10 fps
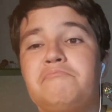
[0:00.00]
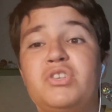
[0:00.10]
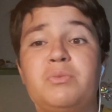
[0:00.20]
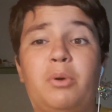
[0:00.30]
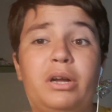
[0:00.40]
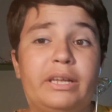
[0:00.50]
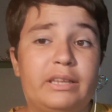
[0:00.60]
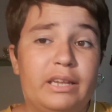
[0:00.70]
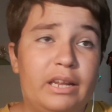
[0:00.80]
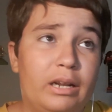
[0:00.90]
si può anche
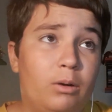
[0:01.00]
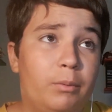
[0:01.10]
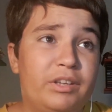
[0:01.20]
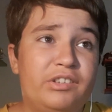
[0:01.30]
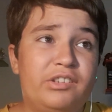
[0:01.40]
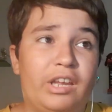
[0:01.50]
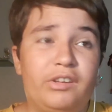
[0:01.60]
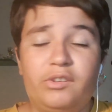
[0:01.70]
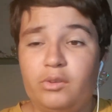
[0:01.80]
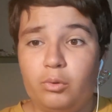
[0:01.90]
tenere come
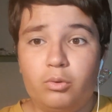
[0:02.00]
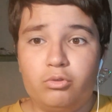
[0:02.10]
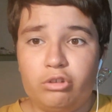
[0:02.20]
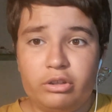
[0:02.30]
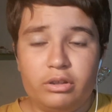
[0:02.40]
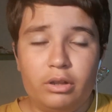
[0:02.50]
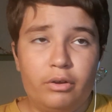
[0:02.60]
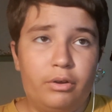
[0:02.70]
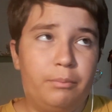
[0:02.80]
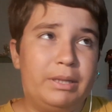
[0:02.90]
sesto cent-
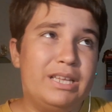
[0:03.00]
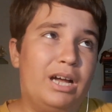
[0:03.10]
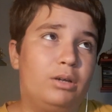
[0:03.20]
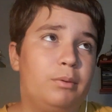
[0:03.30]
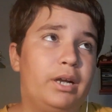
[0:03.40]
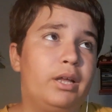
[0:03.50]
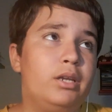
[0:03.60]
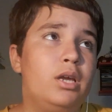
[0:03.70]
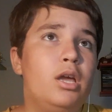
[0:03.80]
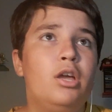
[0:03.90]
eh, mediano
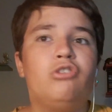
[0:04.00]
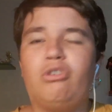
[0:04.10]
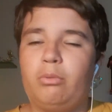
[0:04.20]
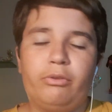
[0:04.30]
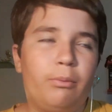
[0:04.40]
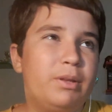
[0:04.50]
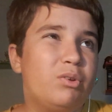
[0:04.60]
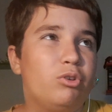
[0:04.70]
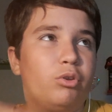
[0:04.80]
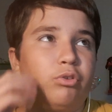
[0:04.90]
magari. Cioè in questo
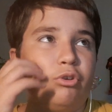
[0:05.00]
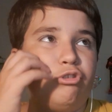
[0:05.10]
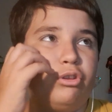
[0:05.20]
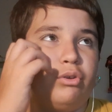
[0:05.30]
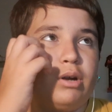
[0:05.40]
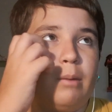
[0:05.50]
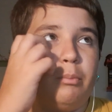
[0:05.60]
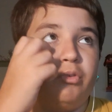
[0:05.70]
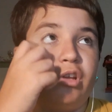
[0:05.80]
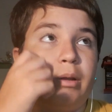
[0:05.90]
momento il nostro
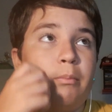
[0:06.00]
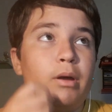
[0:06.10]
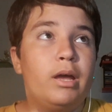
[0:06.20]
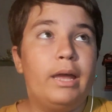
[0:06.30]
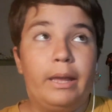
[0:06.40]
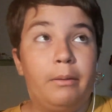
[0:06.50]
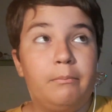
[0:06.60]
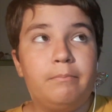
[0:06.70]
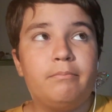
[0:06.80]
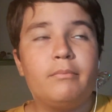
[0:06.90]
centrocampo sarebbe eh,
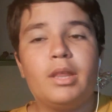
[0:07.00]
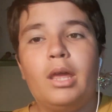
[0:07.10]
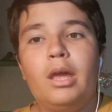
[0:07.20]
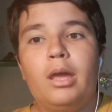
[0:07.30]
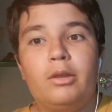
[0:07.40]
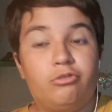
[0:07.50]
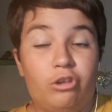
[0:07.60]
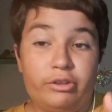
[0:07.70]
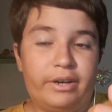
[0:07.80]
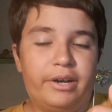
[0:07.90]

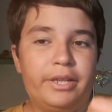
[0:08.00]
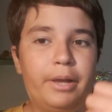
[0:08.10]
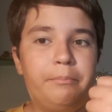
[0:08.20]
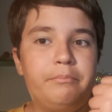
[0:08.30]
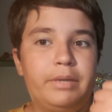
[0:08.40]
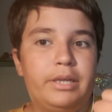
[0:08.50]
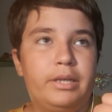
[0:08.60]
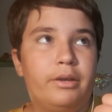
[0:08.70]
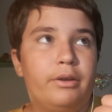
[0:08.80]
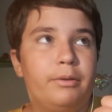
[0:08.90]
centrali, eh, Mi,
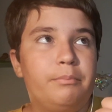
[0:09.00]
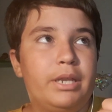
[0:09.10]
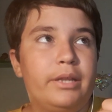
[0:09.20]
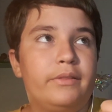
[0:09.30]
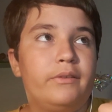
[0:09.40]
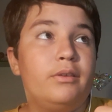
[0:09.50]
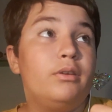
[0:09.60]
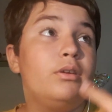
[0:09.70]
eh, Miretti.